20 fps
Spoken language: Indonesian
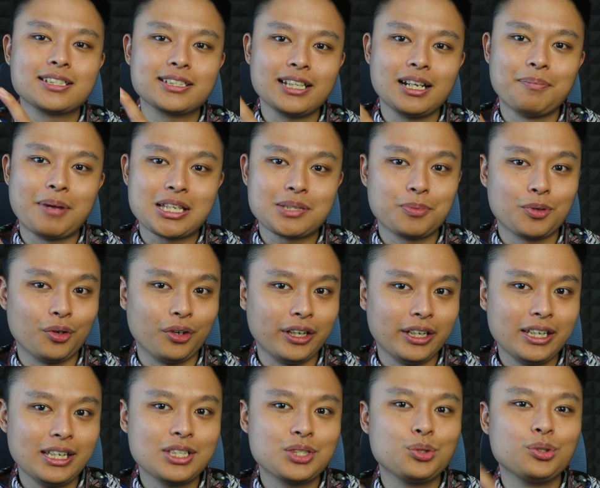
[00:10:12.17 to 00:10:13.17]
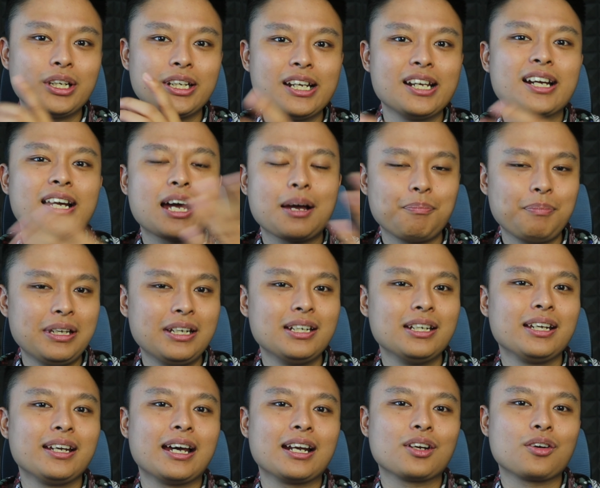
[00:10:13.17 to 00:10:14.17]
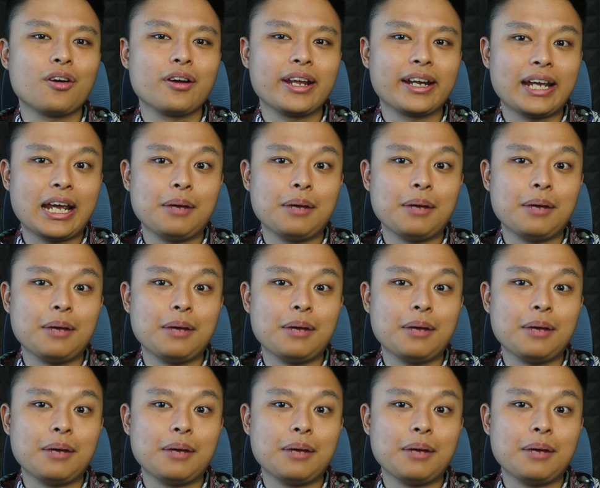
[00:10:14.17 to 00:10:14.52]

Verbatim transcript: Steel Buds Pro ini sudah dilengkapi dengan kodek